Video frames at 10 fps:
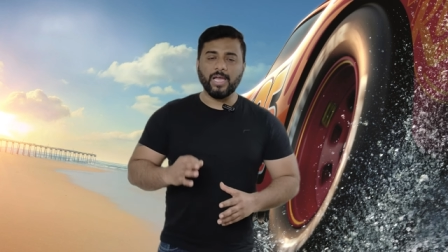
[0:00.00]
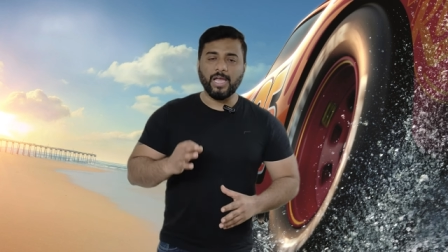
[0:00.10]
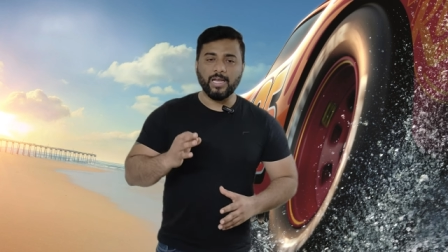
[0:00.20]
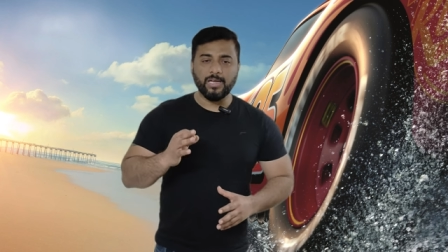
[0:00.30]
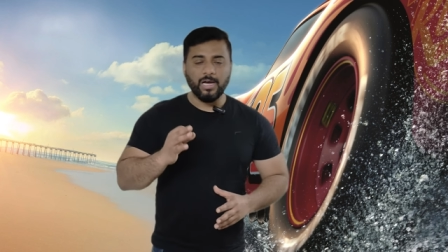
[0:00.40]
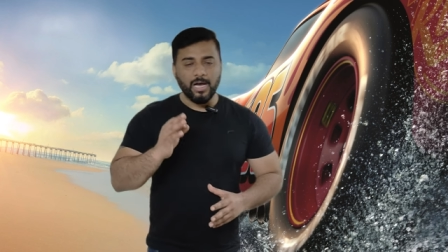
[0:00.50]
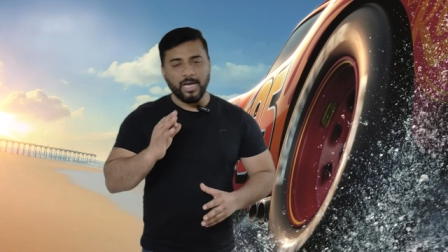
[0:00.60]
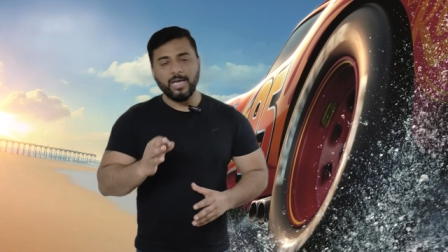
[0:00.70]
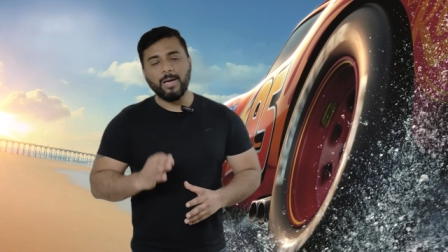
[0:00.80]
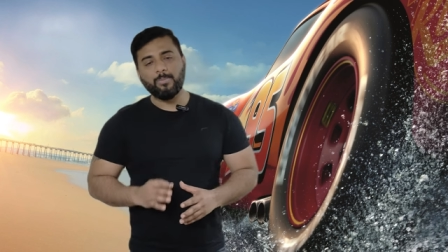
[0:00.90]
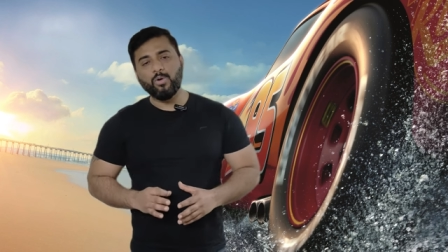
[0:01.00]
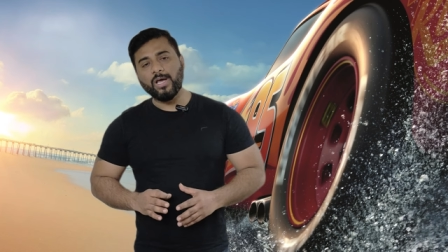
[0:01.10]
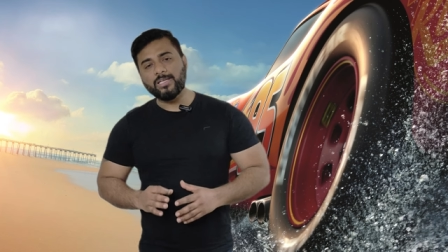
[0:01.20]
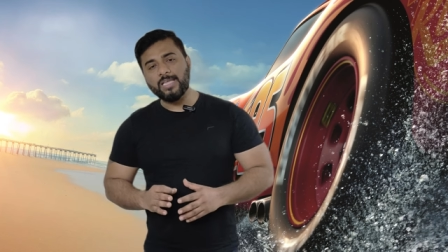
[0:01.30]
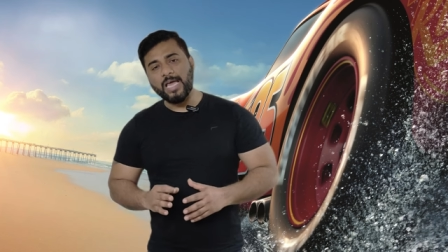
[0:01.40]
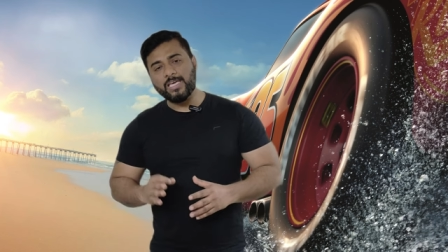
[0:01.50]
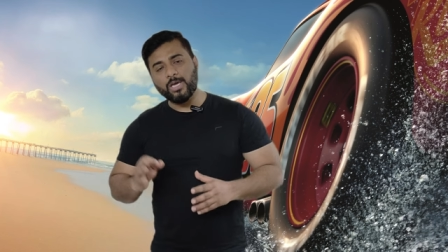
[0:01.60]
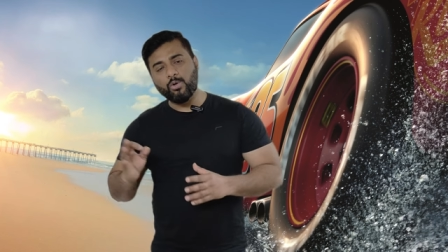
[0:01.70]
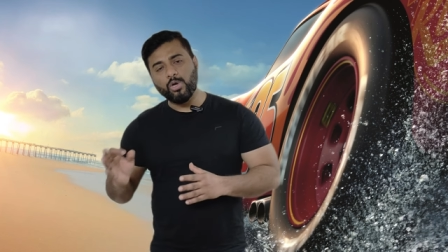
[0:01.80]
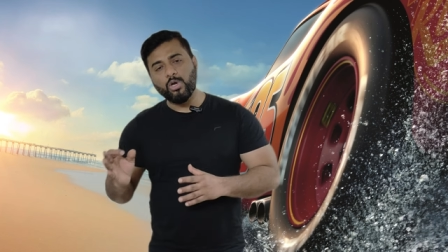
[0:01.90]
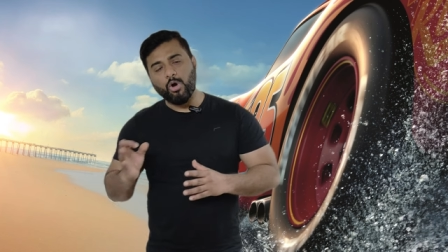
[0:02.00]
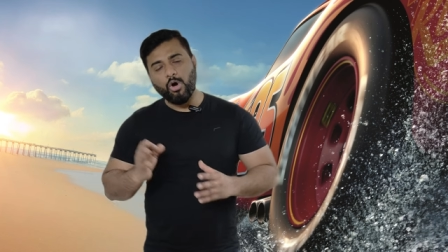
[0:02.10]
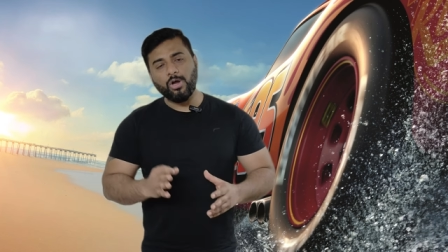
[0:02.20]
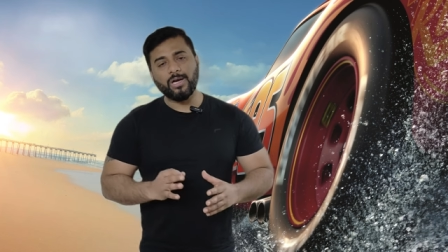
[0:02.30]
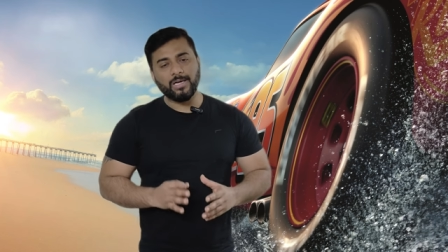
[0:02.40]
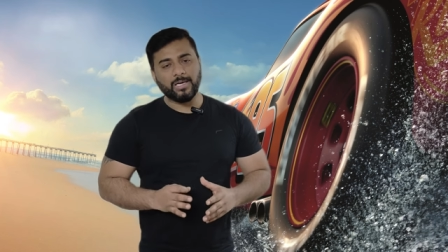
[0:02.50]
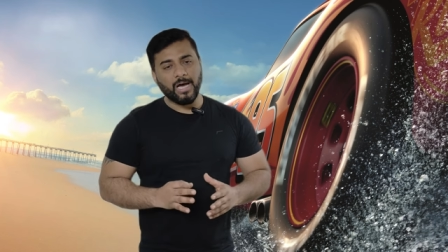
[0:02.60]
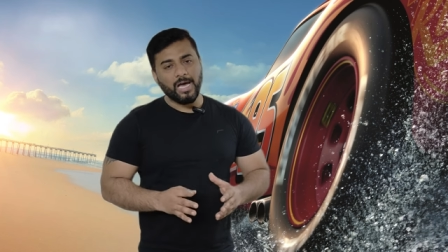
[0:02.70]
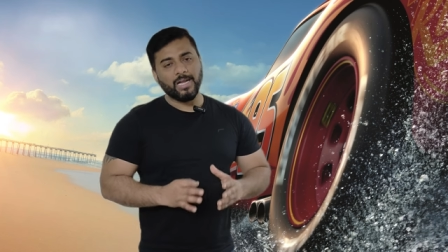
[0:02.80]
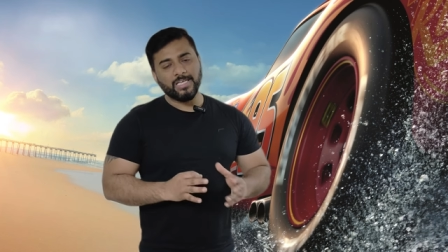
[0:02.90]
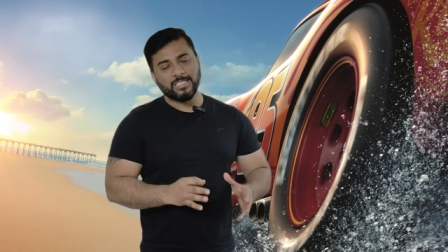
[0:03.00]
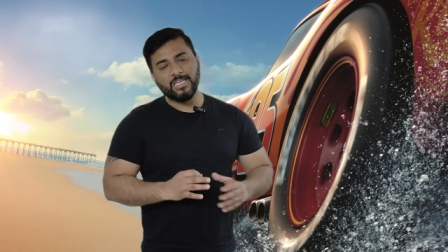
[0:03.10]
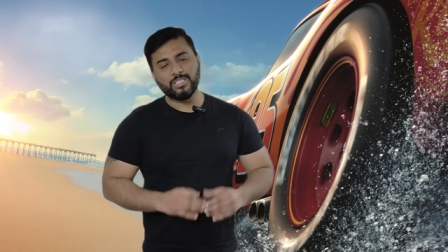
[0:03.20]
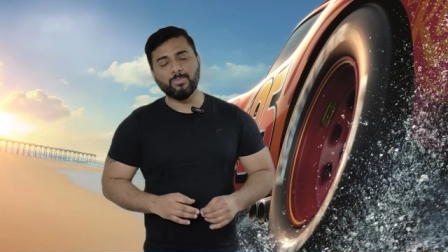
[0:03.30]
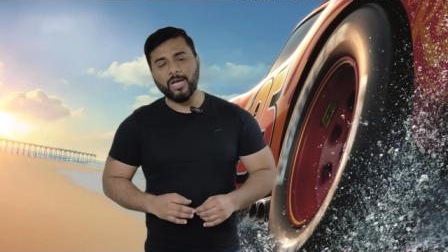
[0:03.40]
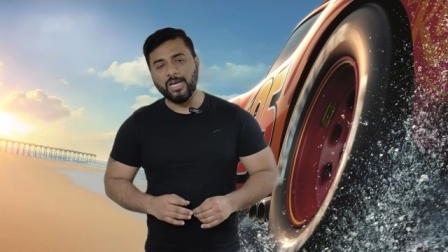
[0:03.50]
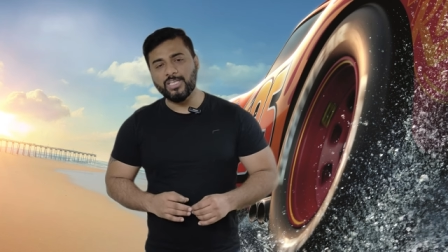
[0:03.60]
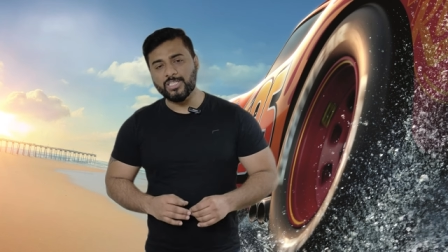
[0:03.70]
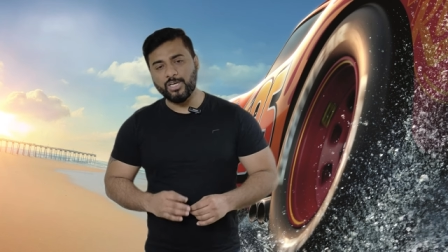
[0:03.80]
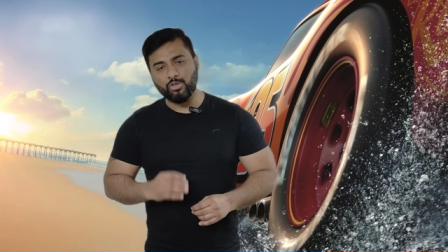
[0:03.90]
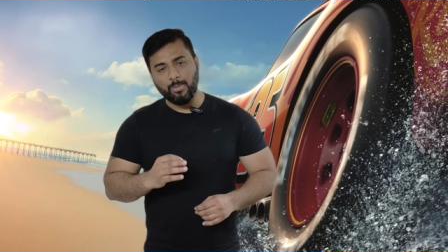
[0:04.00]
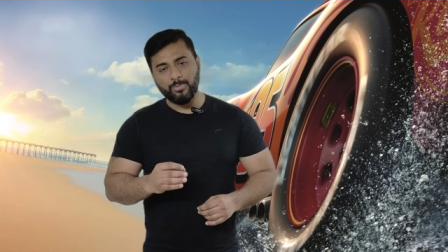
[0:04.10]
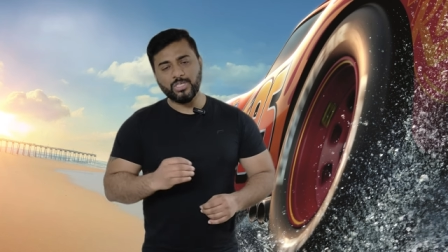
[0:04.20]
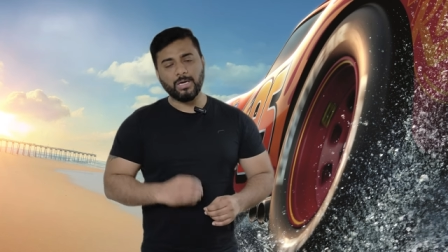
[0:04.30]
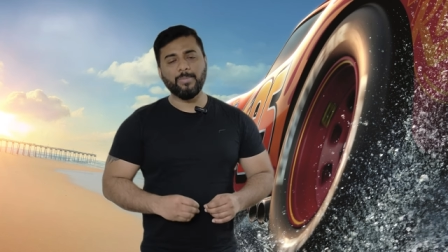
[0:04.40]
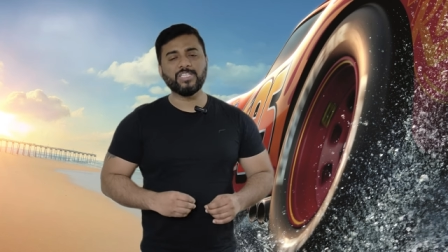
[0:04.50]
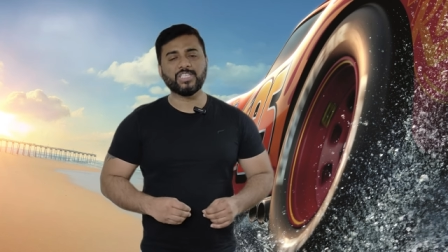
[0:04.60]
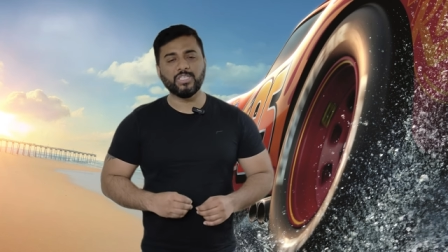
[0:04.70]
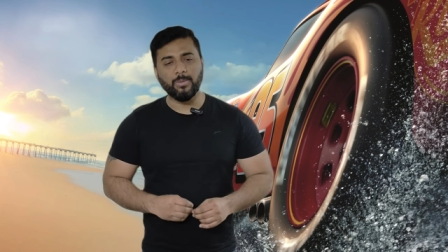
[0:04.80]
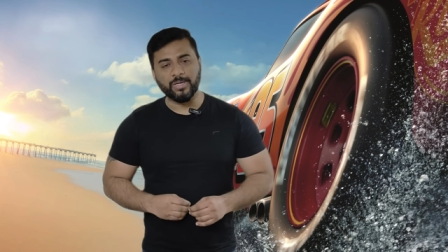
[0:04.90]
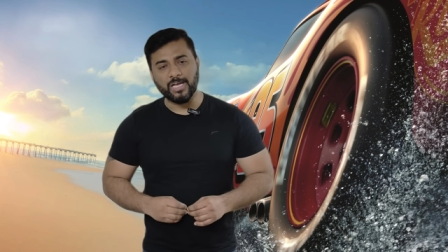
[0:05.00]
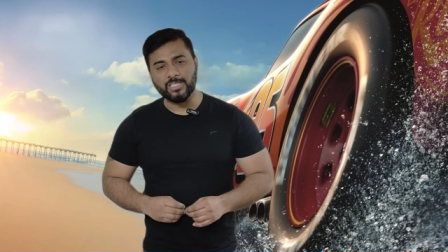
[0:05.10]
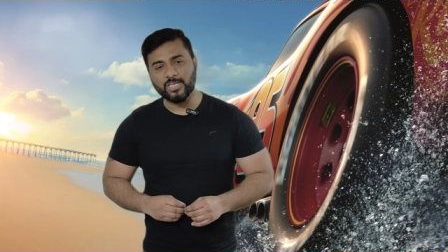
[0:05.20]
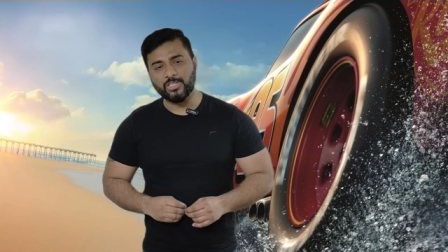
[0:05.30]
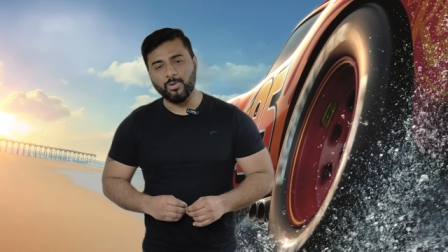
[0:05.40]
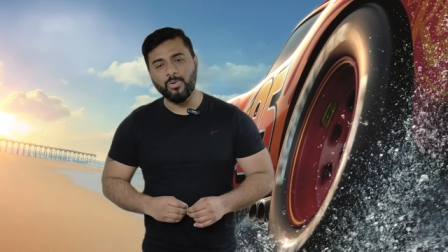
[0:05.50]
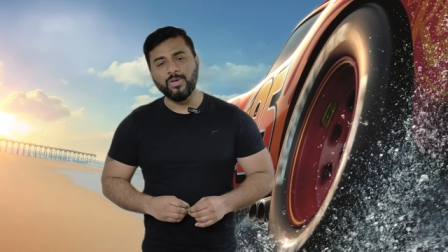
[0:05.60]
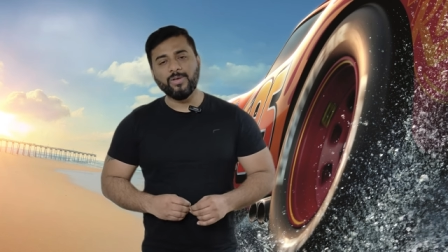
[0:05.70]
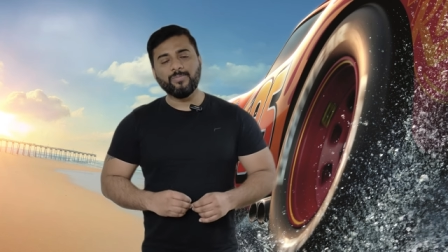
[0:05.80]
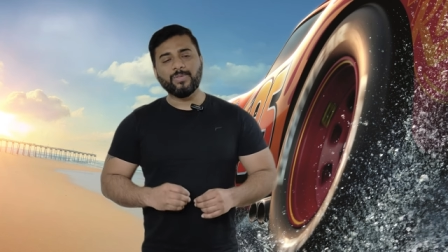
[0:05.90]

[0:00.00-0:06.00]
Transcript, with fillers: एंड अगर आपको लगता है कि कोई और कार इस लिस्ट में आनी चाहिए तो आप मुझे कमेंट सेक्शन में बता सकते हो